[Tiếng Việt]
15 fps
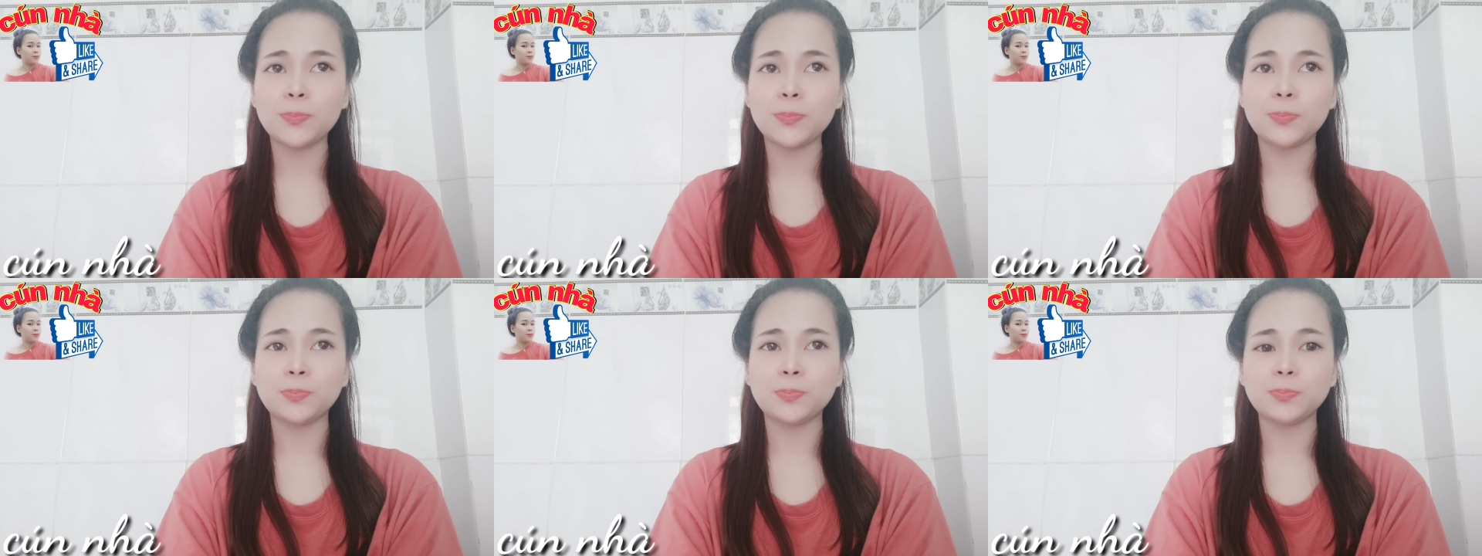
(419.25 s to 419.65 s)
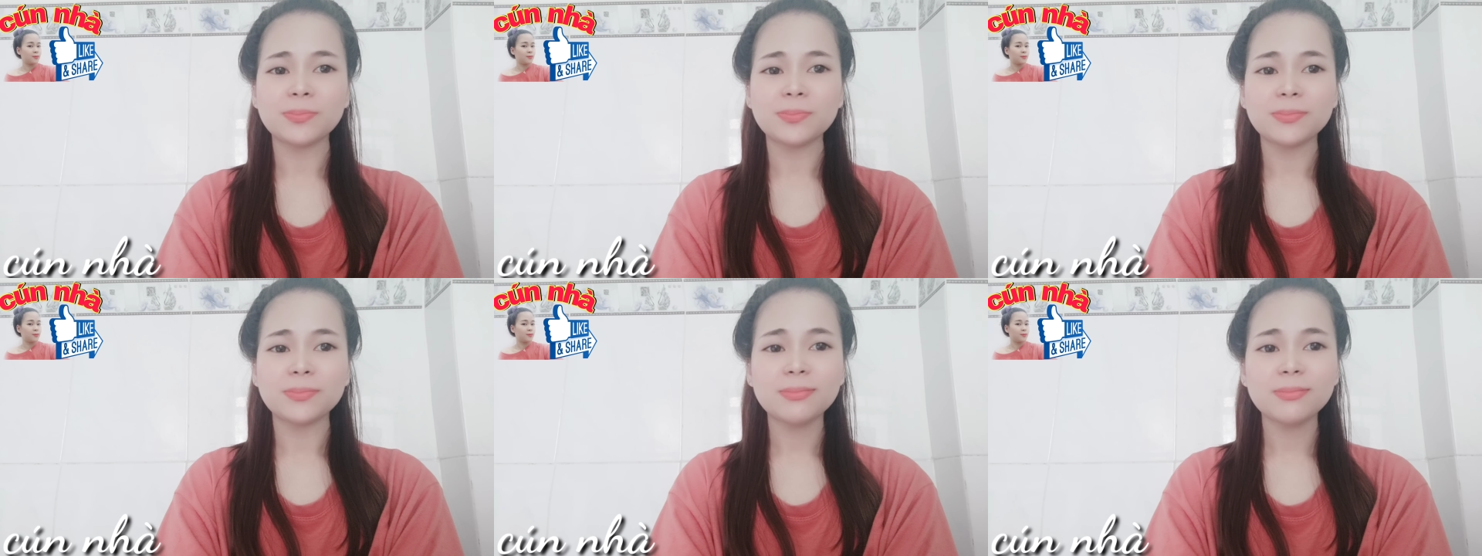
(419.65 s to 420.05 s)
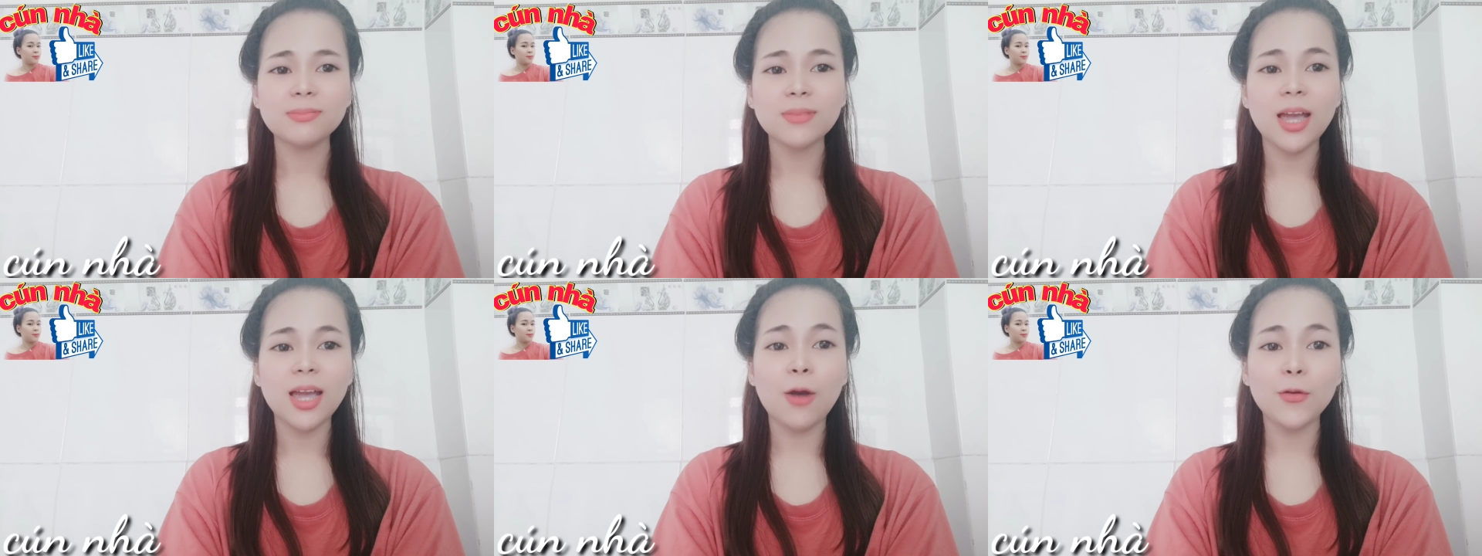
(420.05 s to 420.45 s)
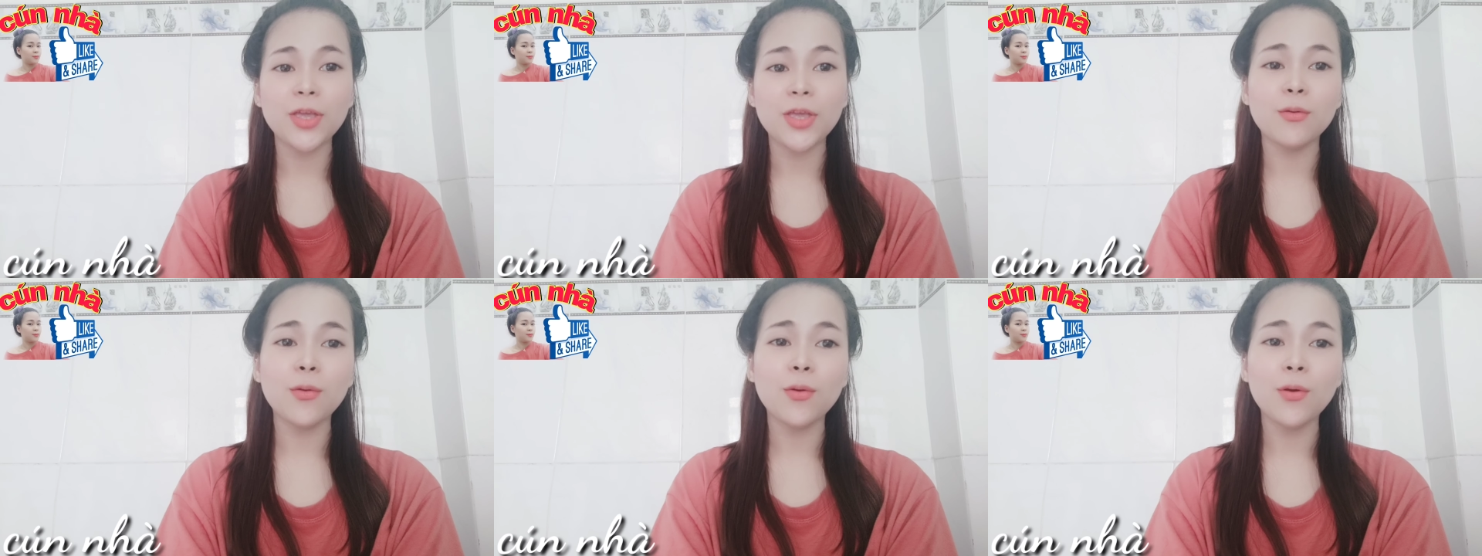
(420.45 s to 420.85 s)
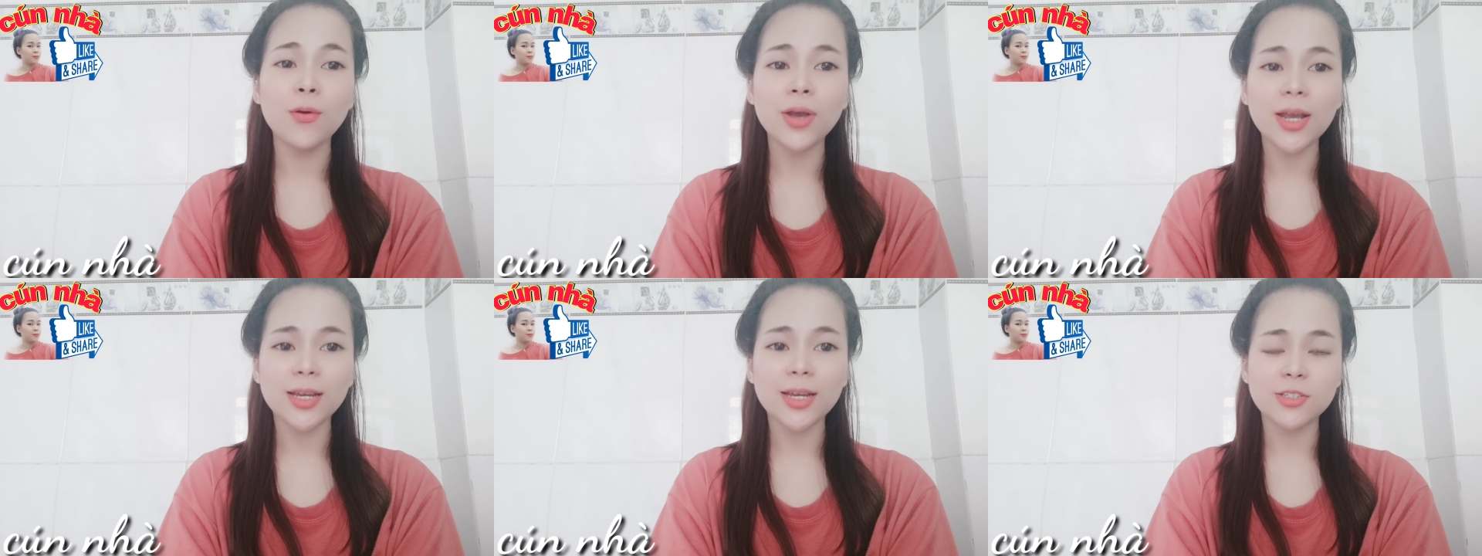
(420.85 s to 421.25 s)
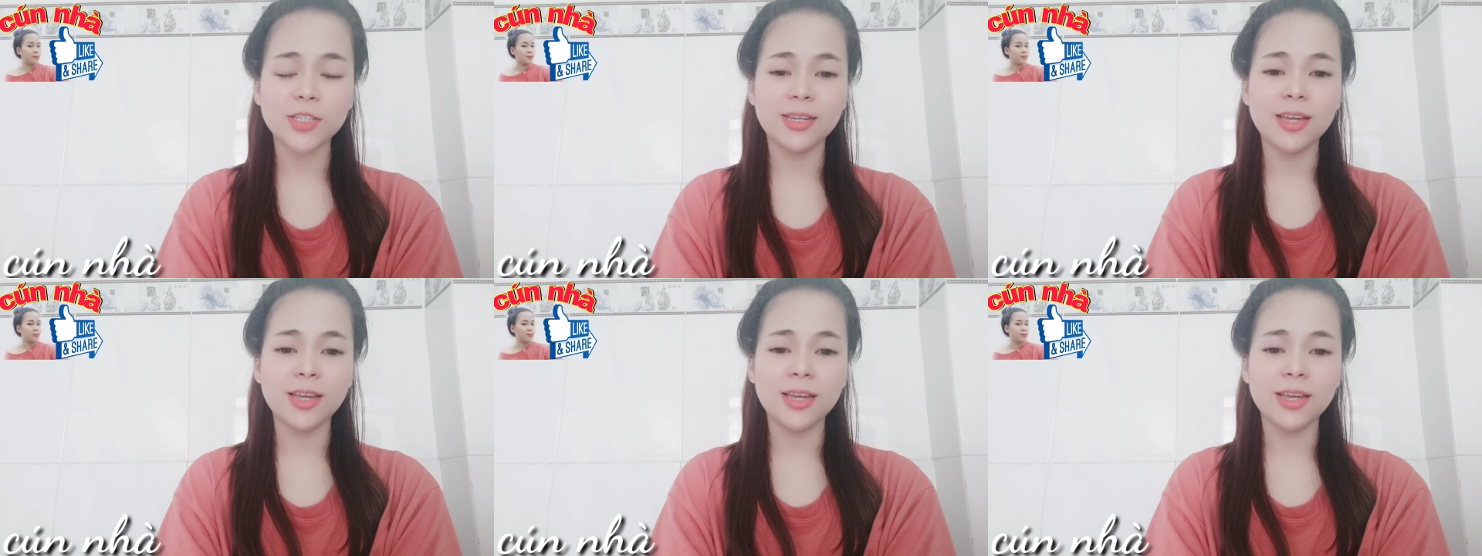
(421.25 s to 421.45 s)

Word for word: mà làm cho phía bên gia đình